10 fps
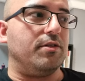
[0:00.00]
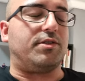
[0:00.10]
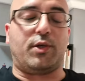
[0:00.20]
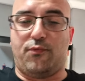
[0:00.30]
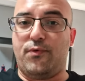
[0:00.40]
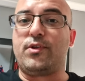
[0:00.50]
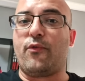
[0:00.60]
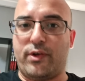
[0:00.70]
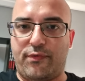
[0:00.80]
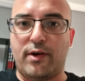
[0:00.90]
Die wird
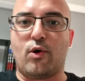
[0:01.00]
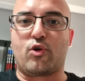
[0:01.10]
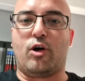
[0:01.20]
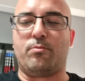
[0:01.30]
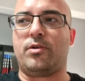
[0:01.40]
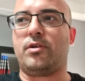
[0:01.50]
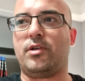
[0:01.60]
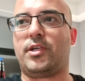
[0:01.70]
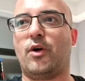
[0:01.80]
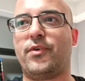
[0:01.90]
auf jeden Fall noch kommen.
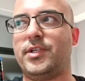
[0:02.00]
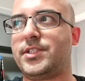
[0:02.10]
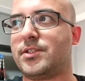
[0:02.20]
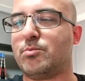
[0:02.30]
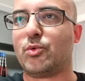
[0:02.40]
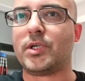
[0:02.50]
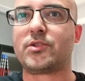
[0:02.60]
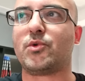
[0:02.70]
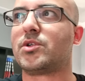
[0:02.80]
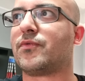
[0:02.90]
Ich hoffe, nächsten
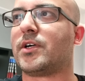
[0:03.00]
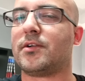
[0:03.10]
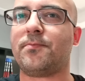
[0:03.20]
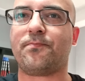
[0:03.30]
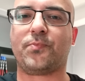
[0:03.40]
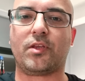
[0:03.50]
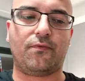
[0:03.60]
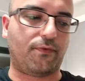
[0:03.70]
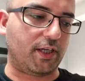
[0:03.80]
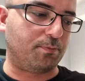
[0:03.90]
Monat irgendwann,
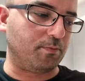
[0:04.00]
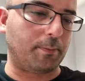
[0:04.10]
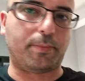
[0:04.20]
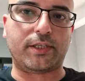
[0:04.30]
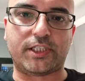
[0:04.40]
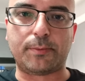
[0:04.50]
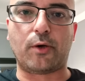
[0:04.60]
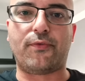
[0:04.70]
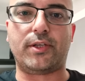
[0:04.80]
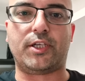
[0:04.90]
wenn ich meinen PC-Bau
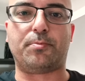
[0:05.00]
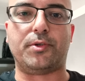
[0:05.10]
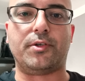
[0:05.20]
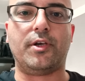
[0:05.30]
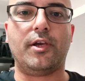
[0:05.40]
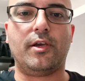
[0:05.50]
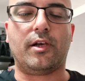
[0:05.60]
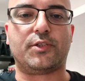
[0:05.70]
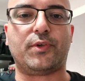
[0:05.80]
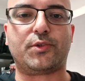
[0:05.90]
fertig bin.
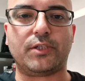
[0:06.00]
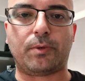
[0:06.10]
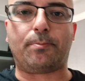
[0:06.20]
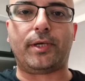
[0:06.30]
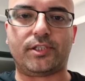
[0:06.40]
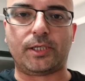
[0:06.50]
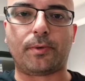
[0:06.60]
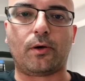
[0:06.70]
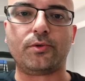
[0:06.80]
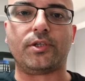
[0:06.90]
Also ich werde jetzt erst meinen PC
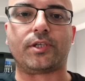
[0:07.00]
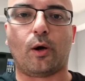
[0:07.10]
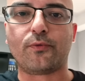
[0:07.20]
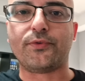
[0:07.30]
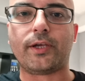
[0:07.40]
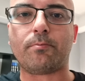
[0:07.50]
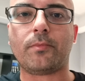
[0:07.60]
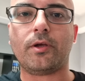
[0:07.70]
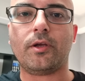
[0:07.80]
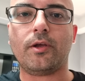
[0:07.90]
bauen, es aufnehmen,
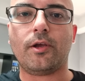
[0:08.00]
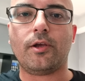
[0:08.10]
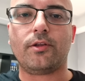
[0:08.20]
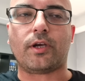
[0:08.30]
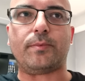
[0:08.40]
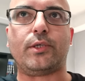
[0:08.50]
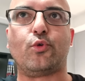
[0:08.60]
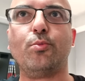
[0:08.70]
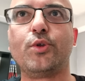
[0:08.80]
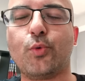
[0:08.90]
dann die
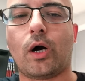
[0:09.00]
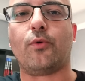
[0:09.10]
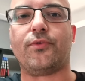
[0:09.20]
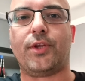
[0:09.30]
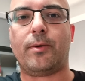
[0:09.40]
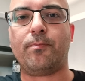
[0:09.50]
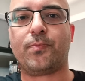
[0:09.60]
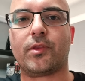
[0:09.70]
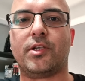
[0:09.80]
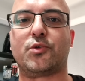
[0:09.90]
Roomtour aufnehmen,
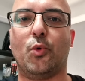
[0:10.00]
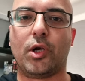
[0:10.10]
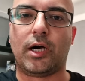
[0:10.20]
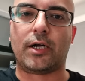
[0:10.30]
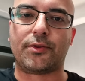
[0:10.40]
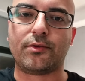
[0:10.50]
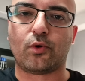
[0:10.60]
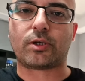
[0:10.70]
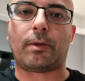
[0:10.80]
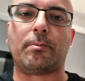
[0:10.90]
es hochladen
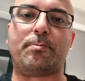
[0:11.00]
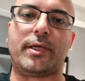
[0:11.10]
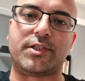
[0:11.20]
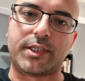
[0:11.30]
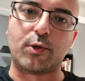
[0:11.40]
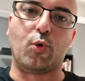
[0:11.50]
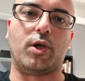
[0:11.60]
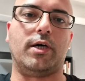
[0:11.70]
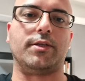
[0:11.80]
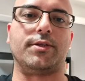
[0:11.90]
und dann meinen PC
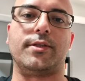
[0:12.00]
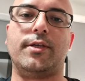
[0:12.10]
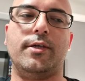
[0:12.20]
hochladen.